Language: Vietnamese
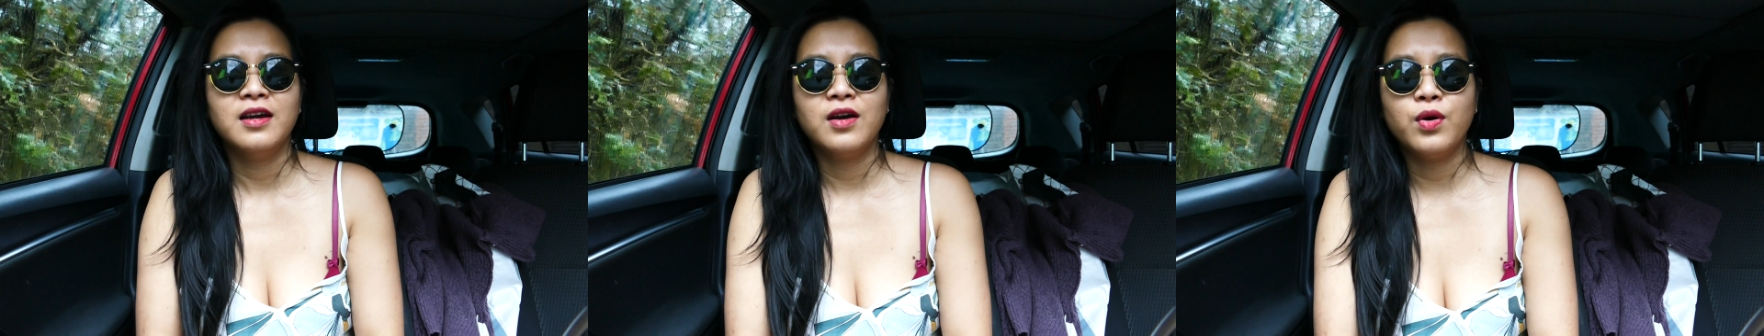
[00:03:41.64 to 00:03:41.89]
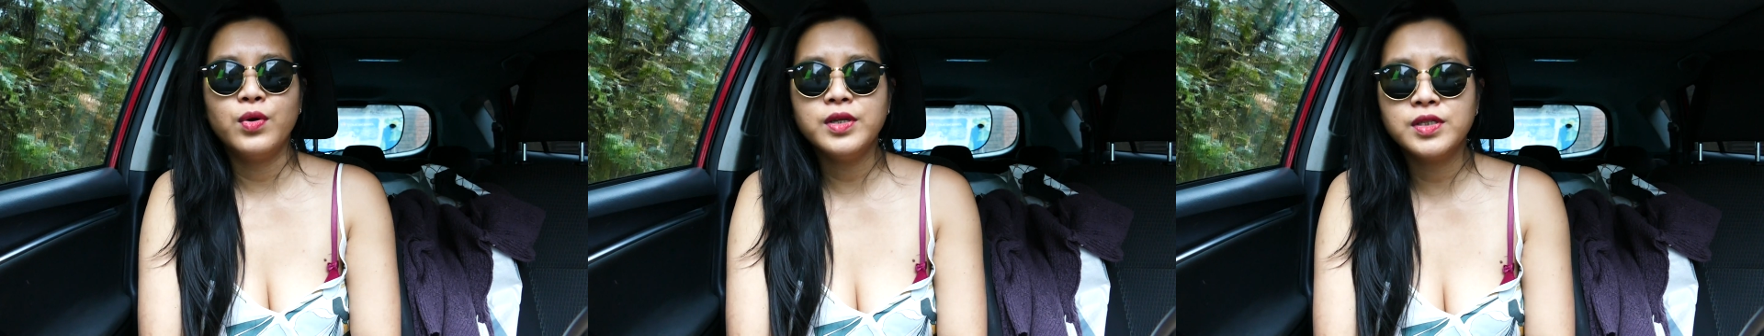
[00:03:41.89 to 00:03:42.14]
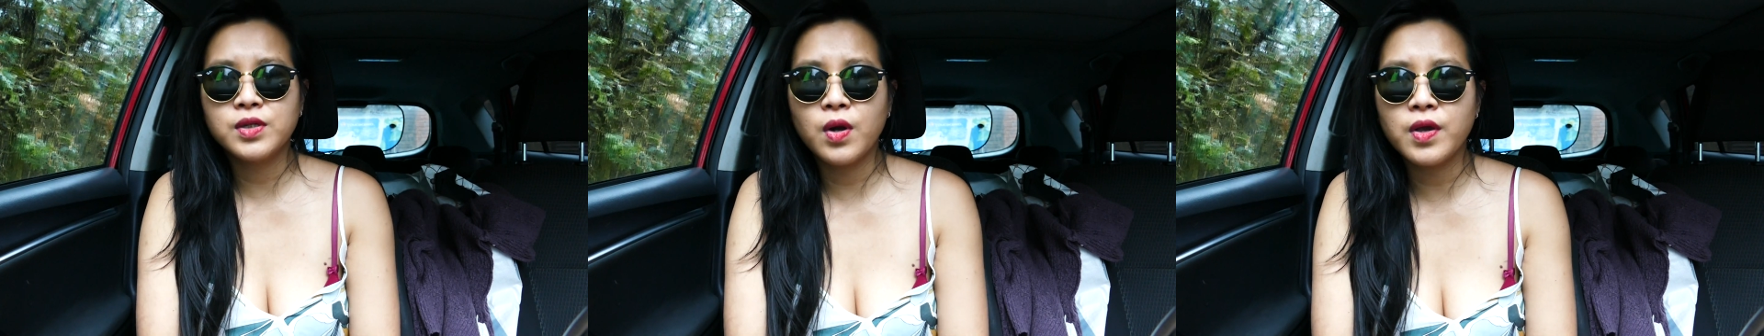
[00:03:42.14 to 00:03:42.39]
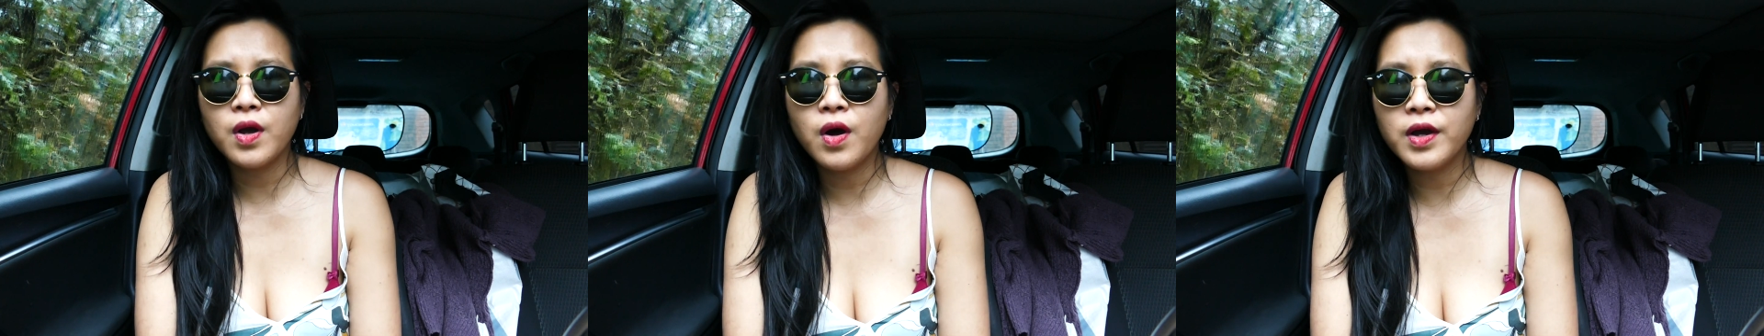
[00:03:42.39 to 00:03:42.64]
Ôi
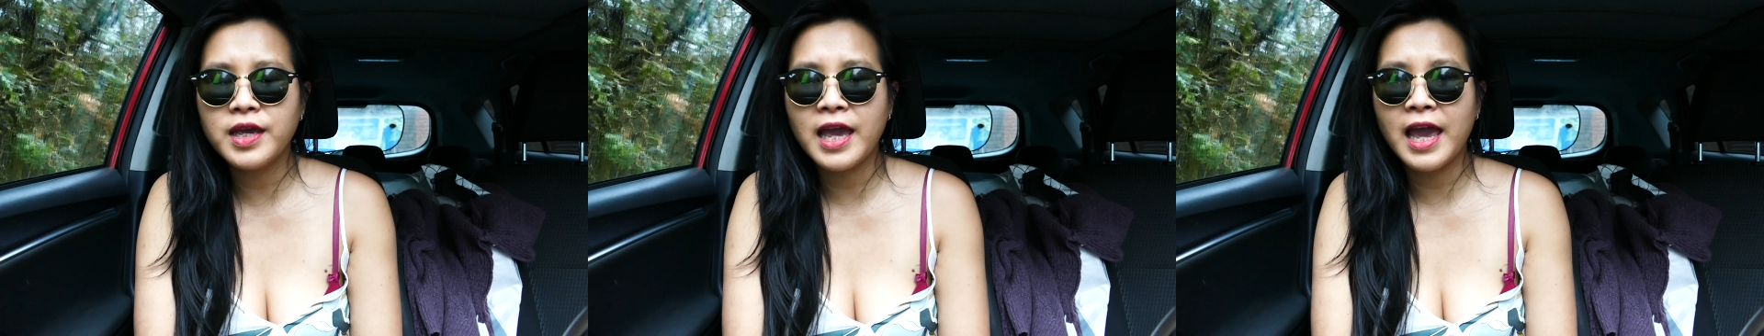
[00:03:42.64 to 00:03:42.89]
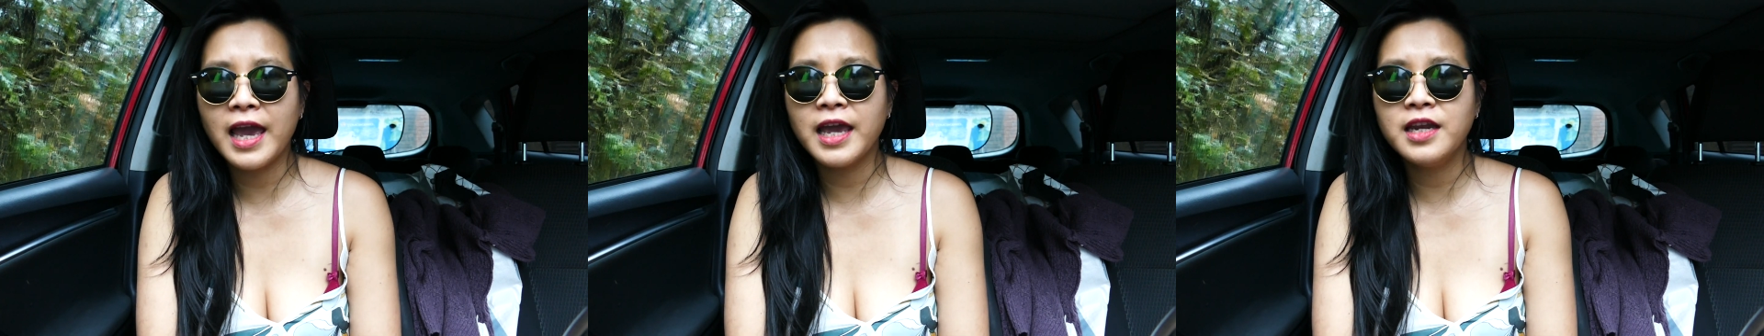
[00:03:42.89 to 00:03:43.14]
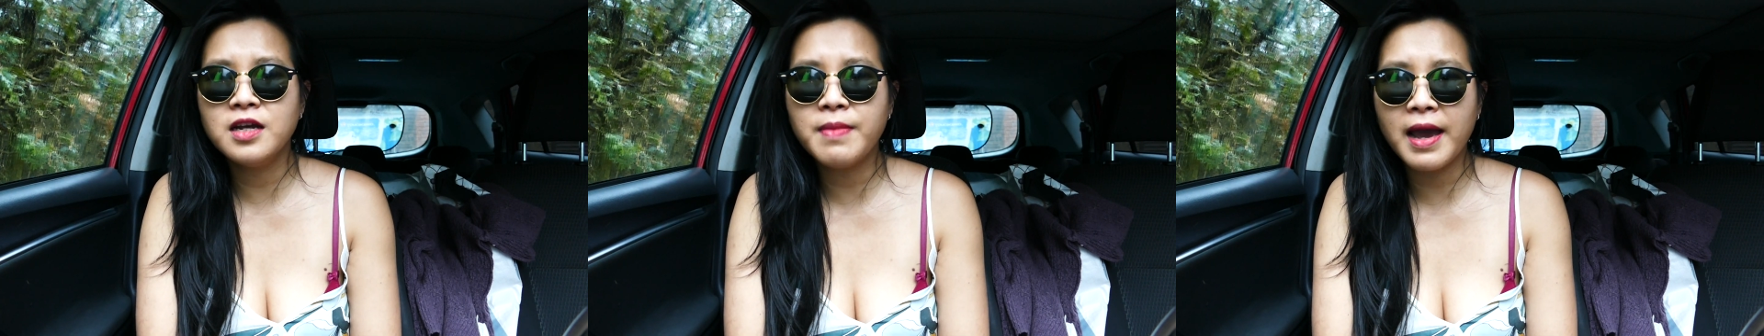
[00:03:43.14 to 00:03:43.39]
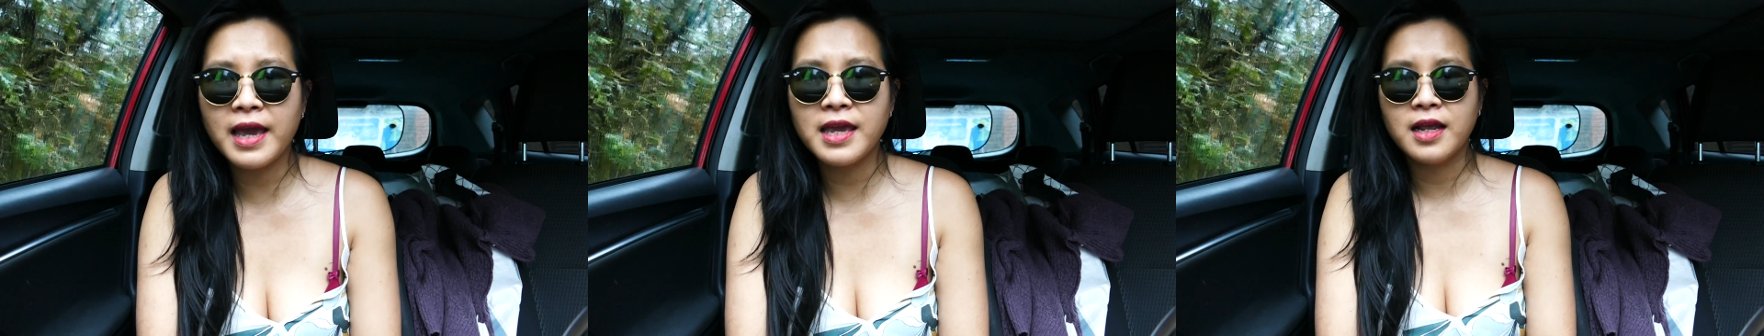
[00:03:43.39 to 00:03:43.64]
rồi ôi, hai đứa
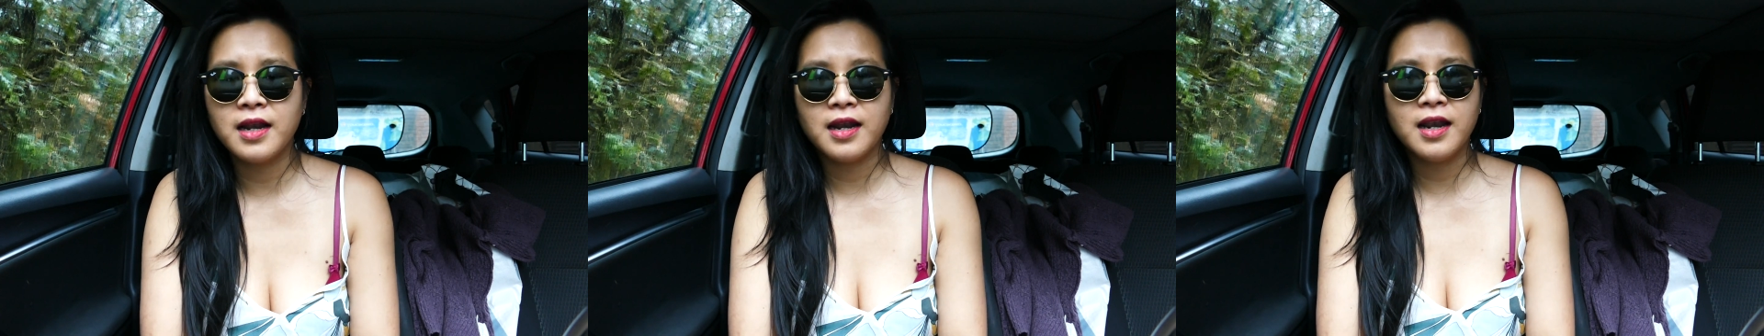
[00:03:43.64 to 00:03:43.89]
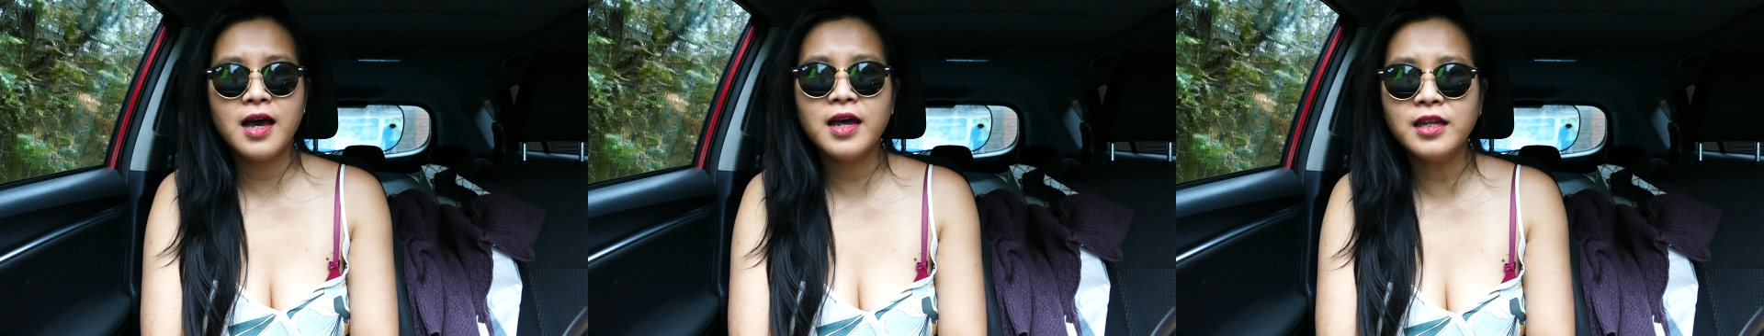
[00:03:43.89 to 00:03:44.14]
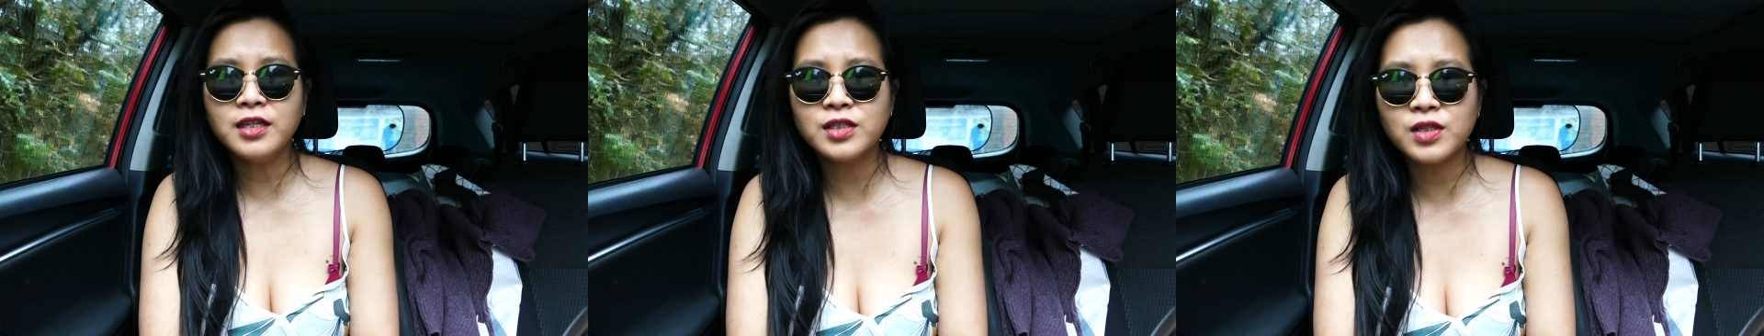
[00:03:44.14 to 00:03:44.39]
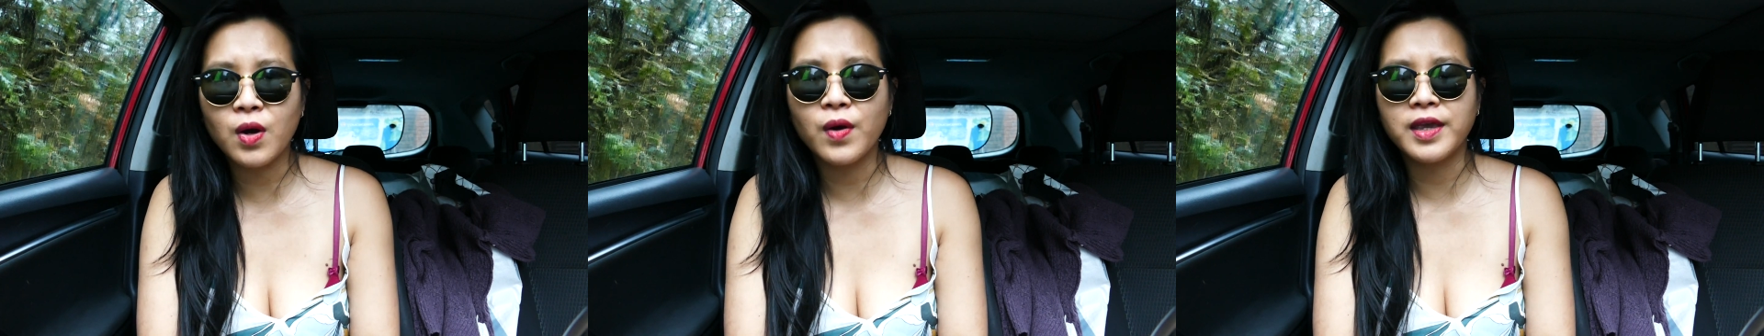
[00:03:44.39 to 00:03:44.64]
bay lớn
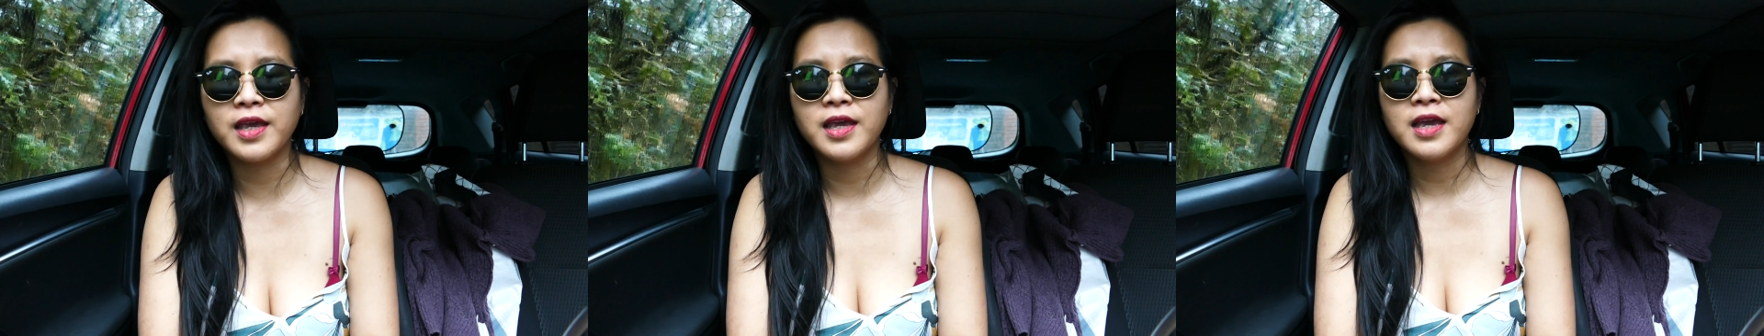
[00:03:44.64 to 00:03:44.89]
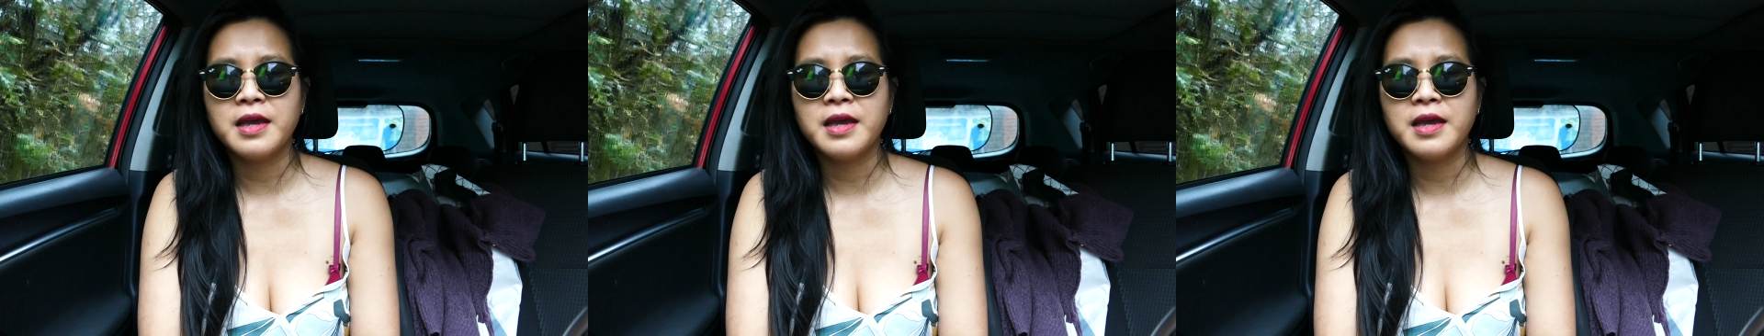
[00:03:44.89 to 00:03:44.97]
rồi